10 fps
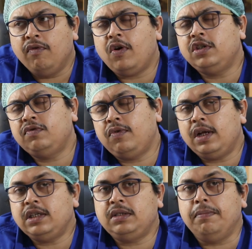
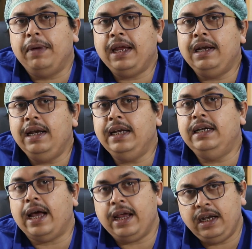ফসফরাস মেনলি
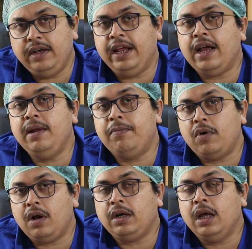ডায়েট ডেয়ারি
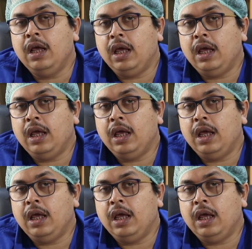প্রোডাক্ট